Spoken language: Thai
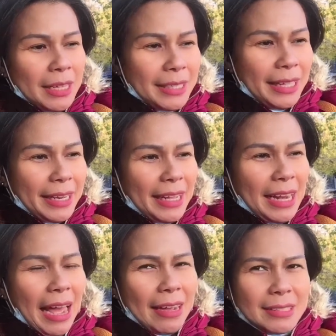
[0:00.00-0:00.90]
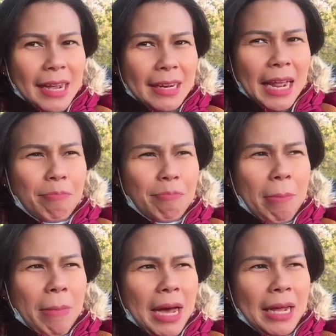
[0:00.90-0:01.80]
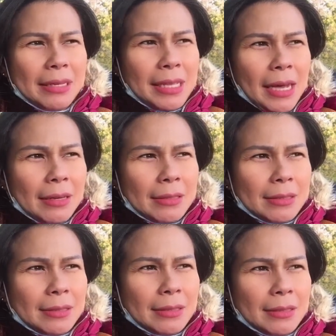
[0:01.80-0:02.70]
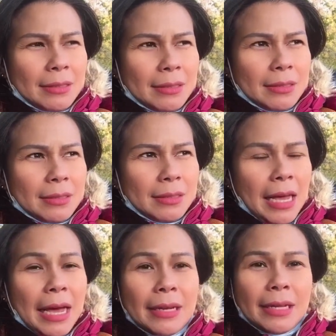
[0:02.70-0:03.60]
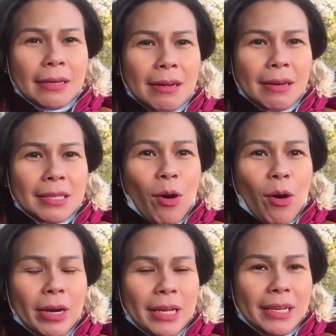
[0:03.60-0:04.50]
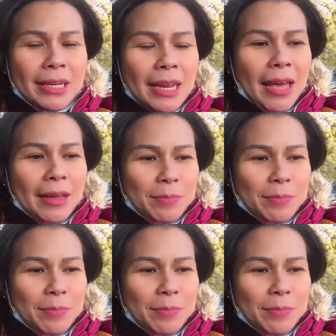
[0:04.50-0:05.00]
ทีนี้หลังจากนั้นประมาณสัก อาทิตย์หนึ่งหรือสองอาทิตย์นี่แหละ